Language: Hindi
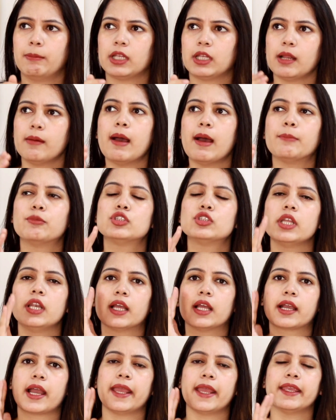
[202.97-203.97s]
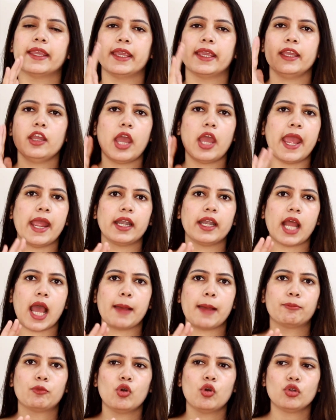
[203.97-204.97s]
मतलब आप उसे लगाएंगे एंड
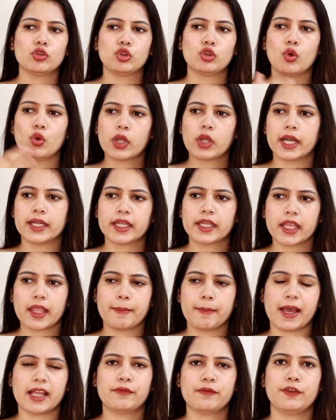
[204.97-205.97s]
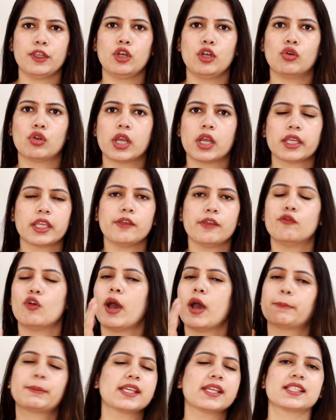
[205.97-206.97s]
आपको दो घंटे के बाद फील होगा कि
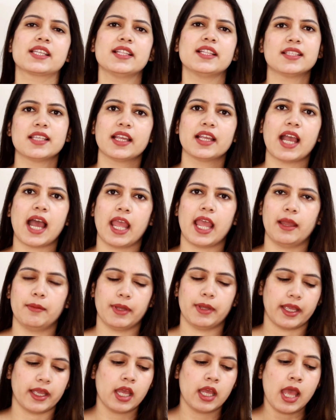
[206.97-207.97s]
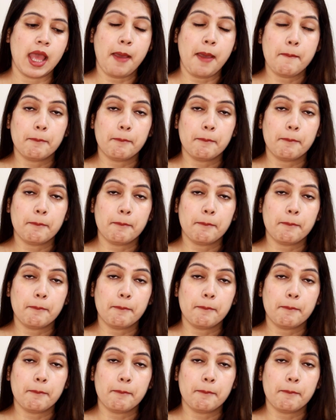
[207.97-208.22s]
वो आपकी स्किन से गायब है